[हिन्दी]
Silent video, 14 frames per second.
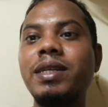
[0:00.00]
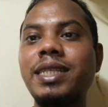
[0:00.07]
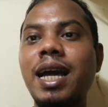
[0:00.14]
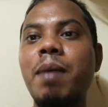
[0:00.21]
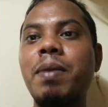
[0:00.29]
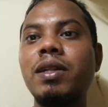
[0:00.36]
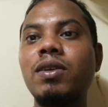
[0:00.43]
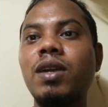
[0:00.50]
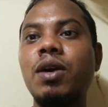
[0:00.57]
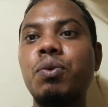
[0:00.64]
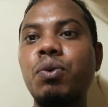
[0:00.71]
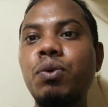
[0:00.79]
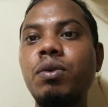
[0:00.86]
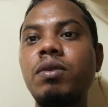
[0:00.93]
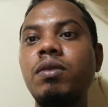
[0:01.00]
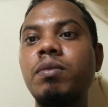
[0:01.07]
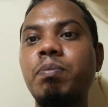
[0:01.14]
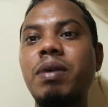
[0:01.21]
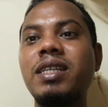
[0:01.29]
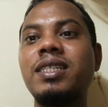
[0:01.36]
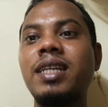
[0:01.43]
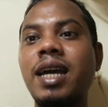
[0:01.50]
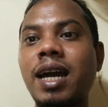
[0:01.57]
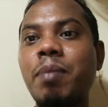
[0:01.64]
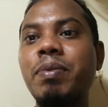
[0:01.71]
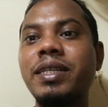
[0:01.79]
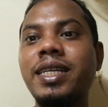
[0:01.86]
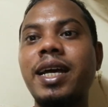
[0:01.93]
पैसा कमाते हो ना खून पसीना
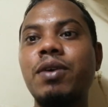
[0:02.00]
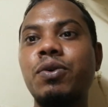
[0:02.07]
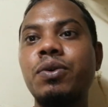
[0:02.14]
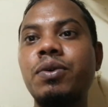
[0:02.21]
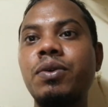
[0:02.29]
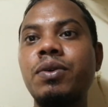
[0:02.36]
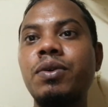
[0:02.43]
का पैसा है वो